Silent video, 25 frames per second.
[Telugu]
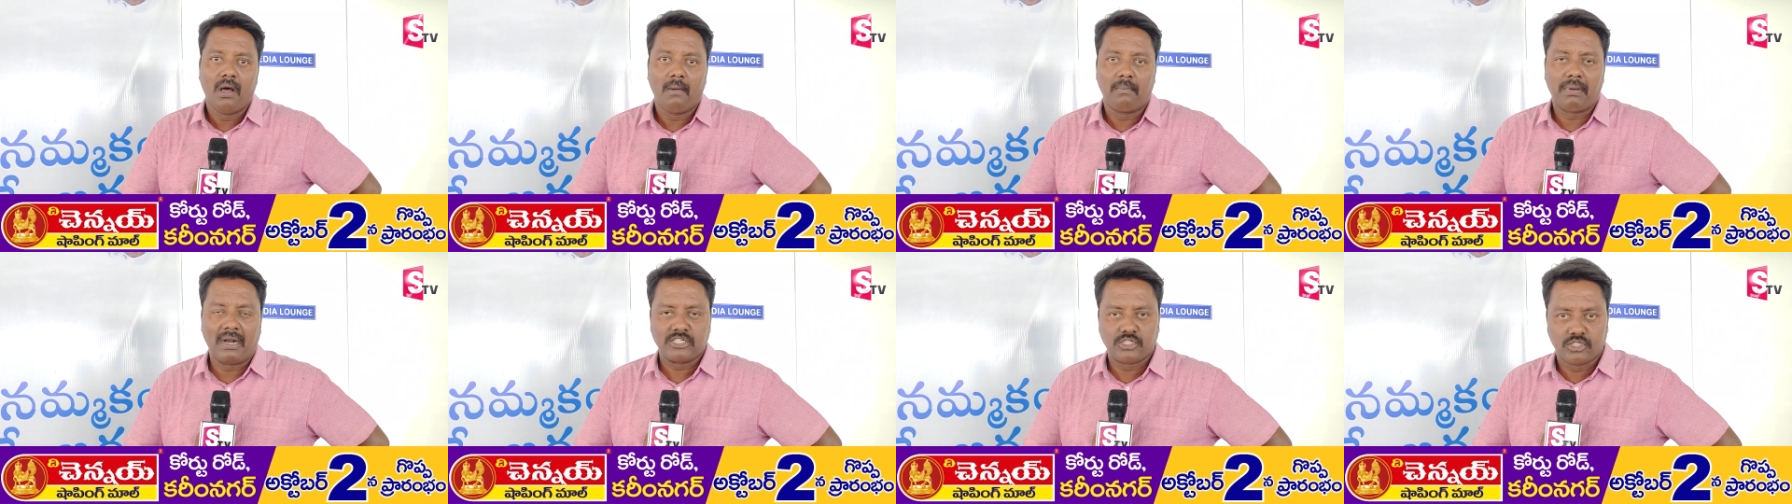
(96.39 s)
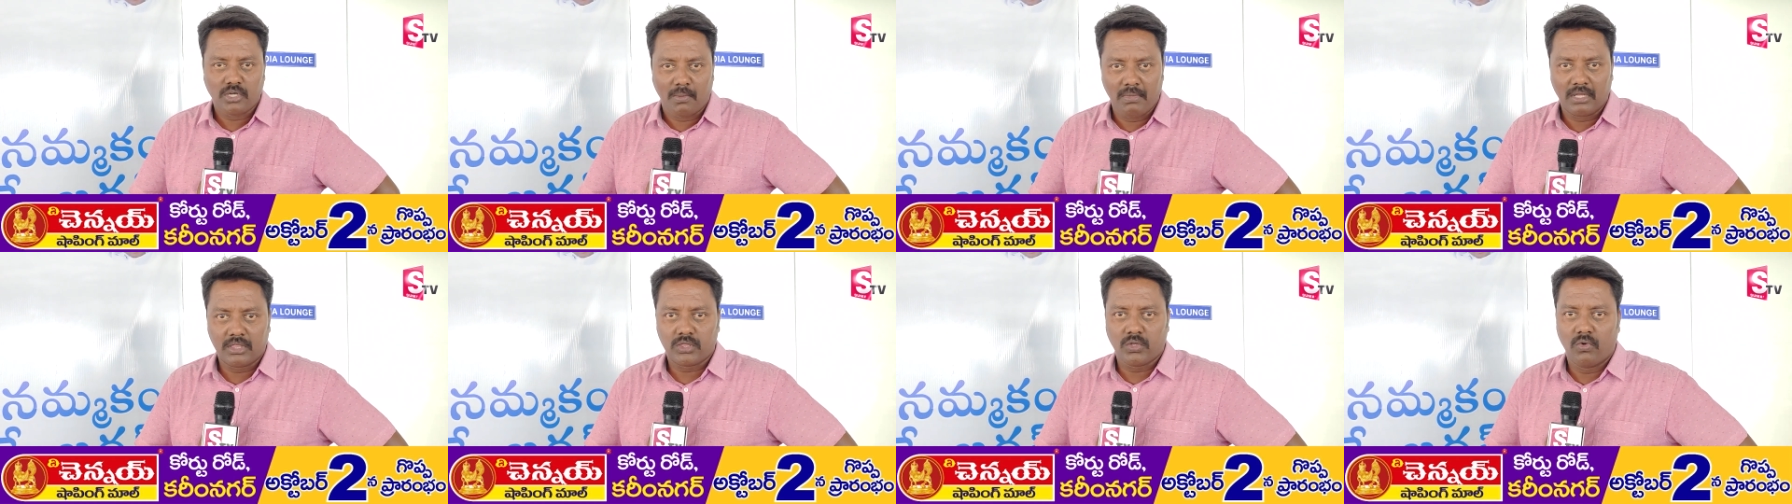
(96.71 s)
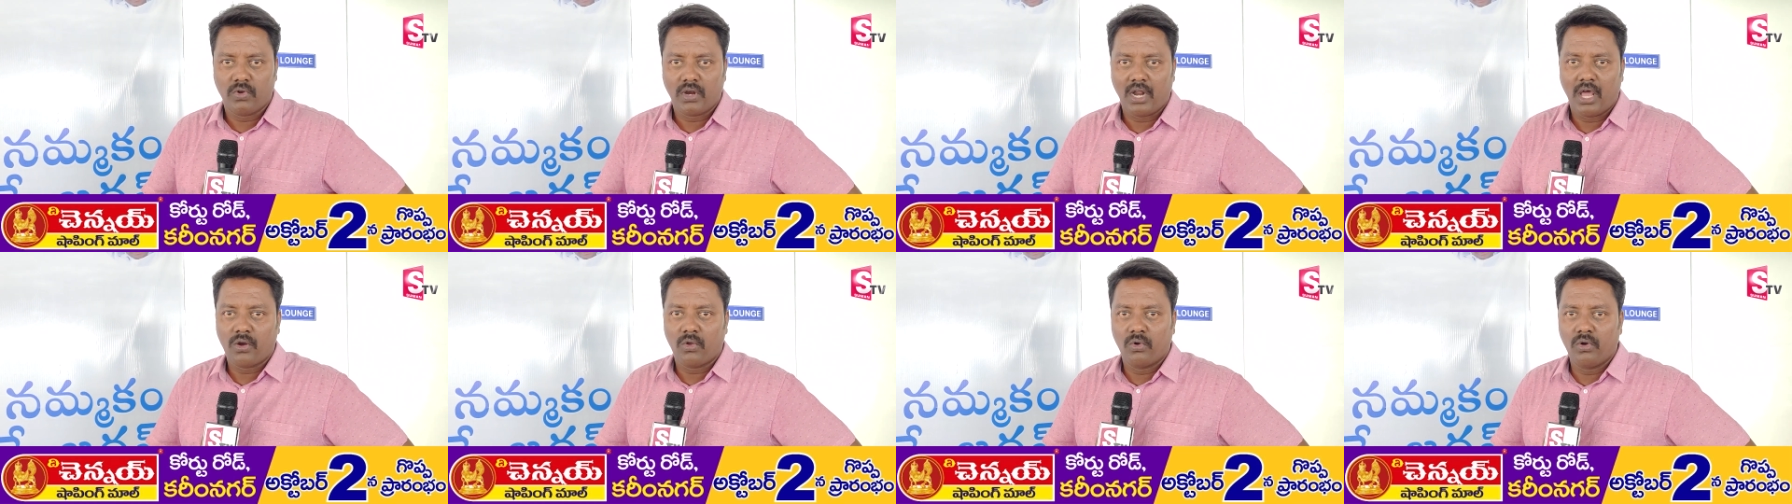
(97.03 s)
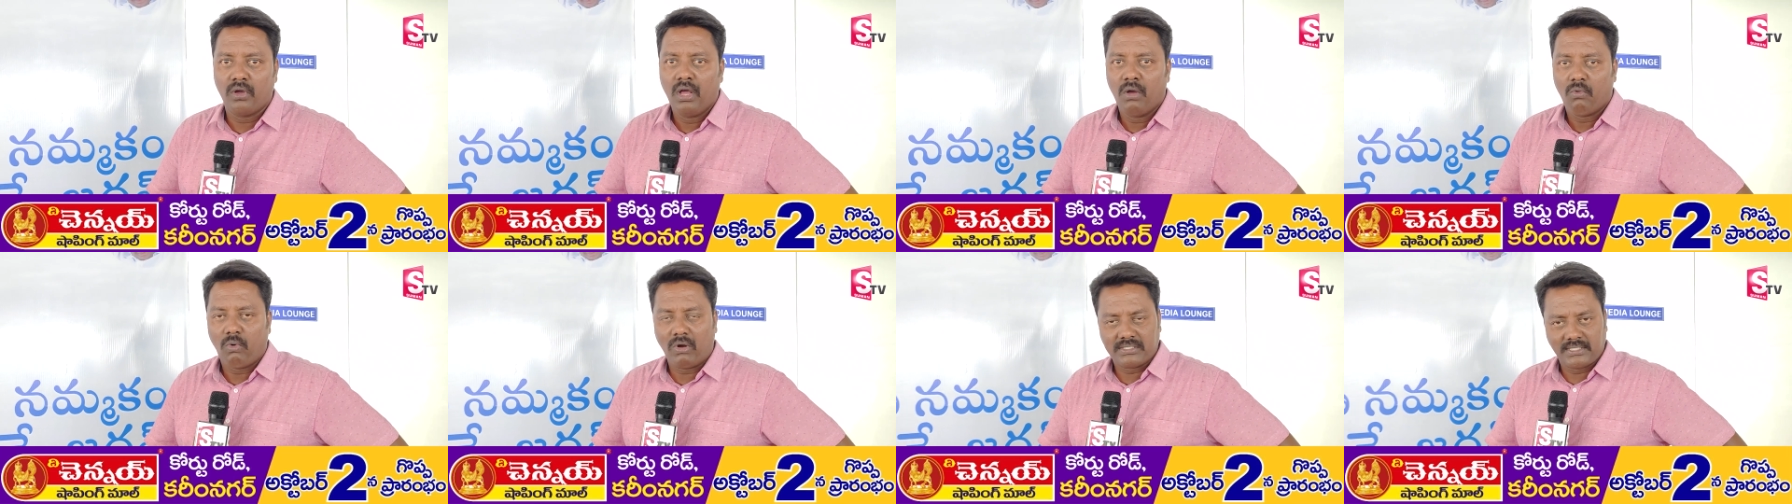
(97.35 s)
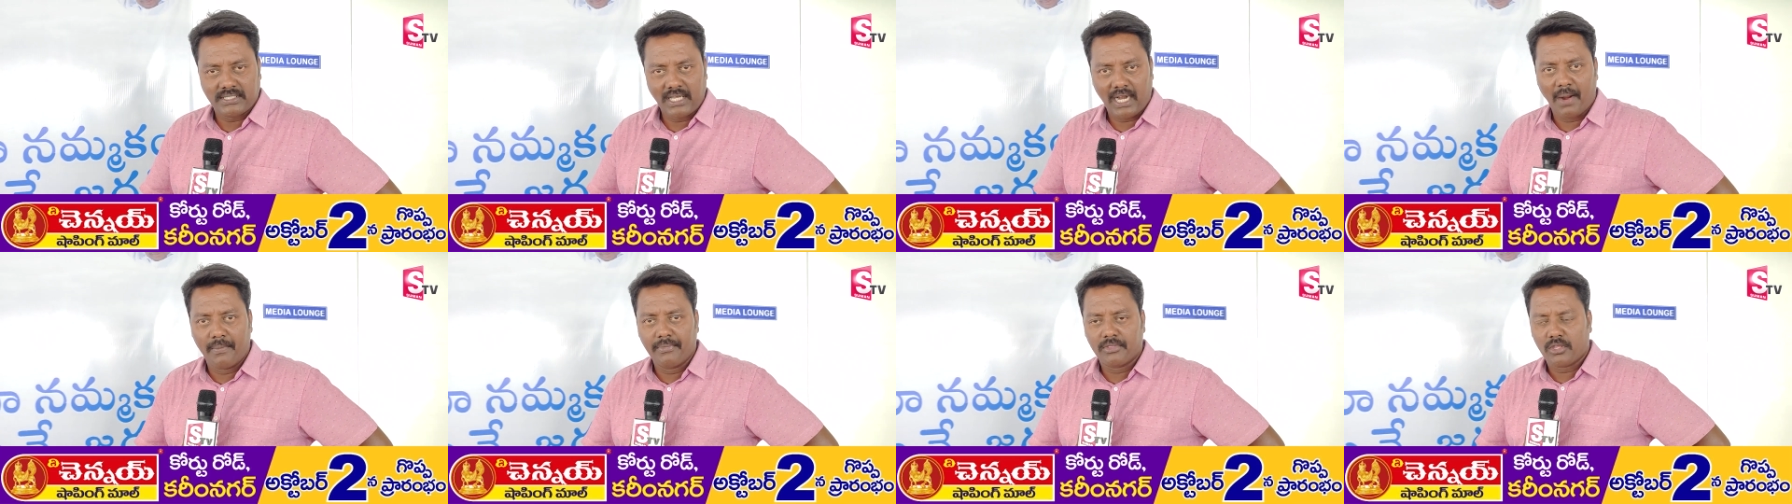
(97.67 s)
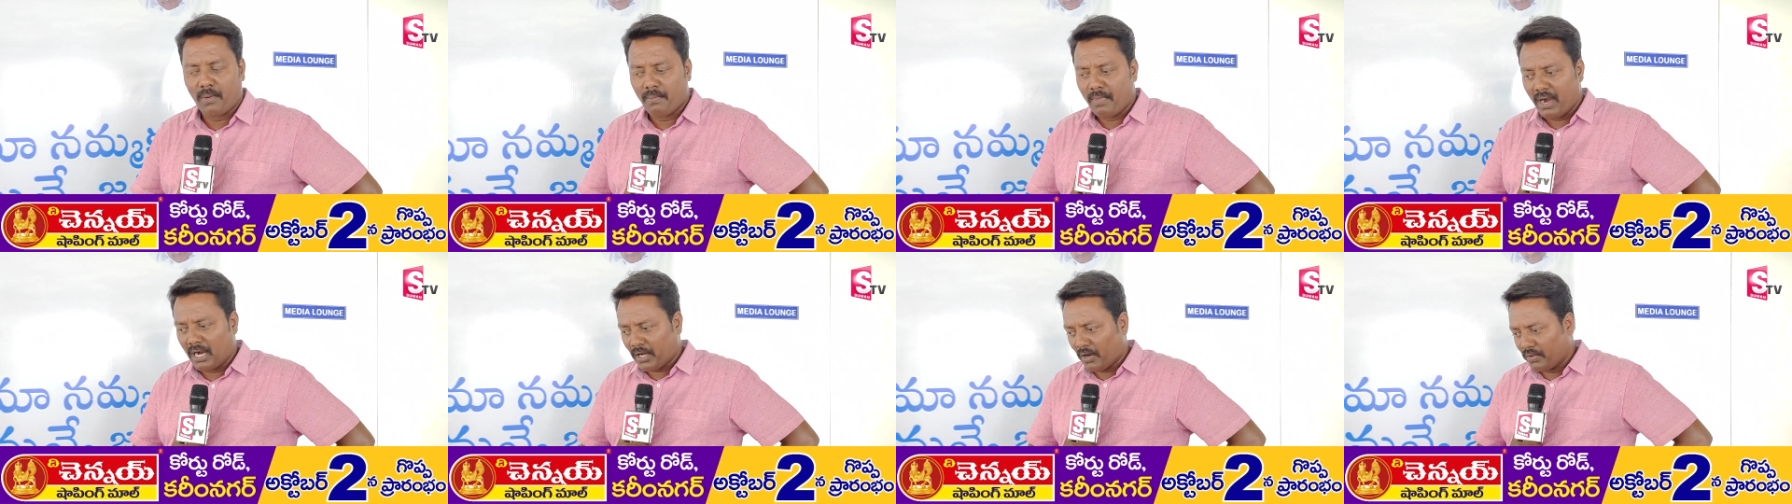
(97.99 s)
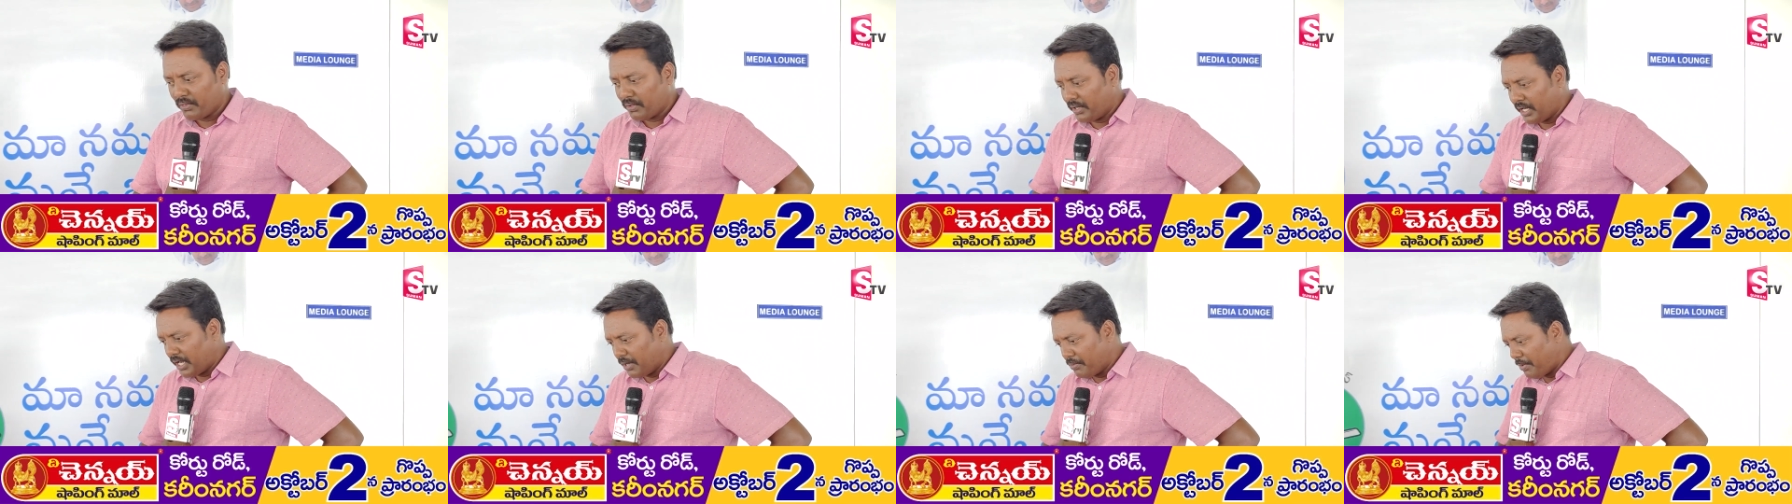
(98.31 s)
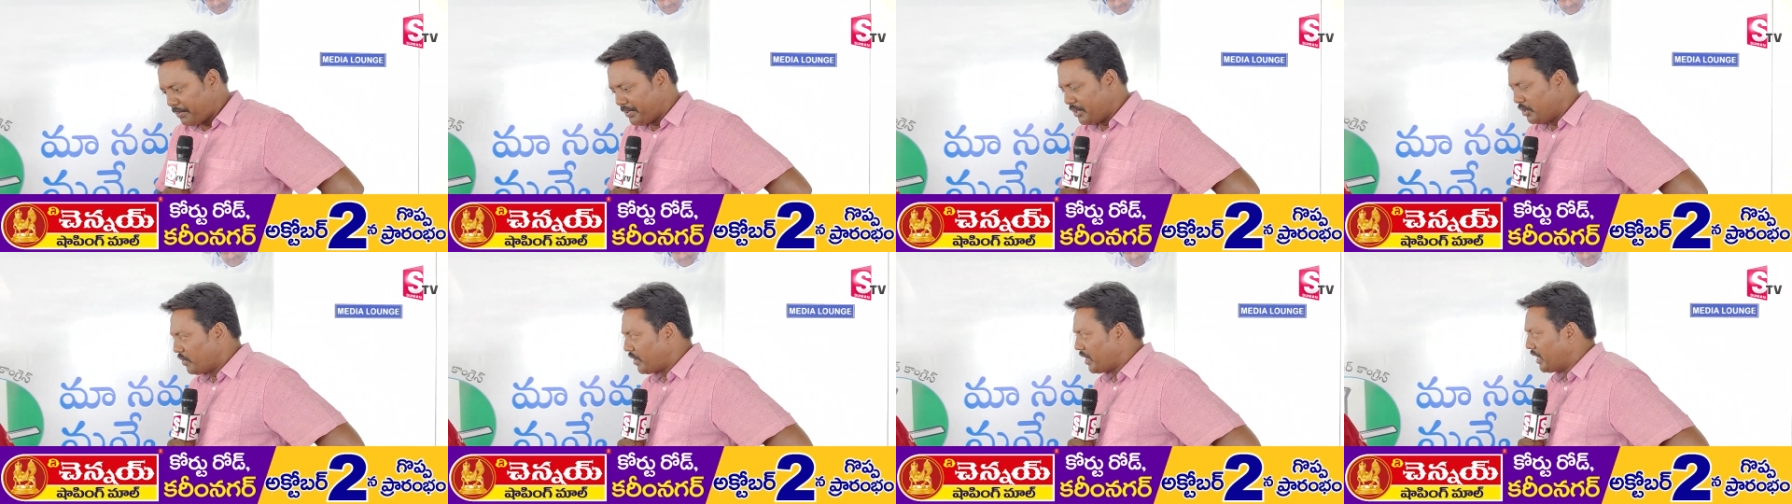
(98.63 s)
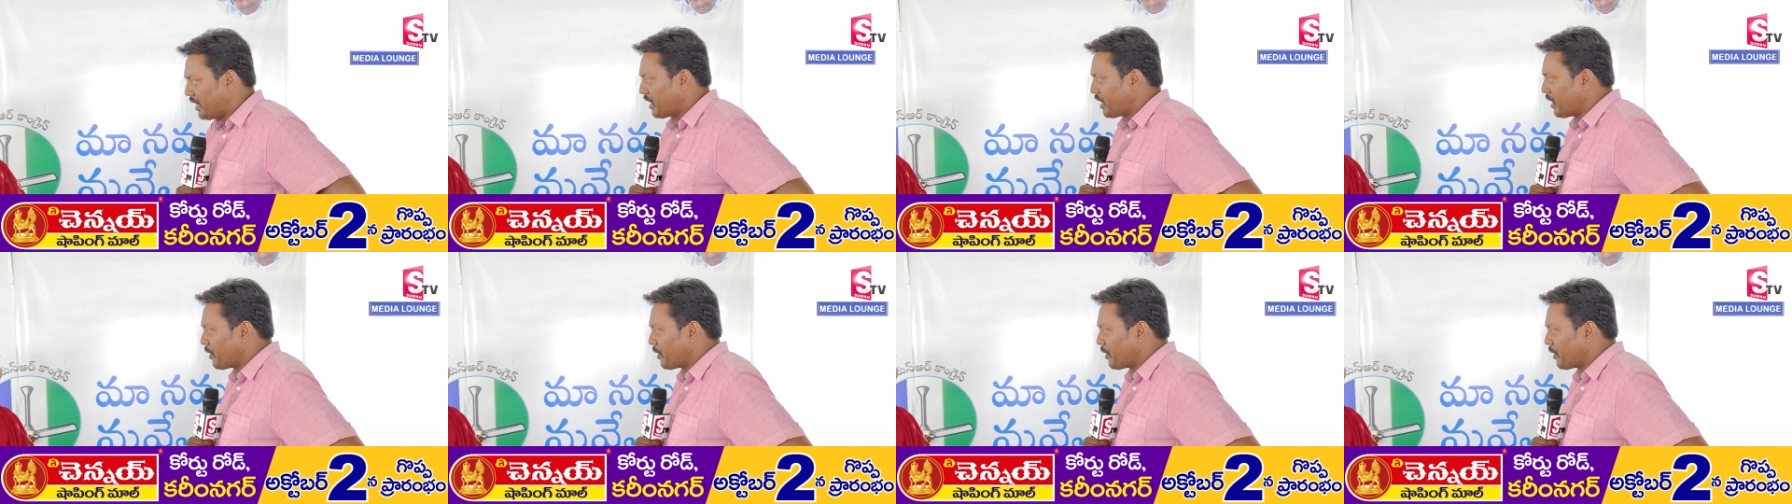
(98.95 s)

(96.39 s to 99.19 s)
ప్రస్తుతం మనతో ఉన్నారు ఒకసారి ఆమెతో మాట్లాడదాం హిమబిందు రెడ్డి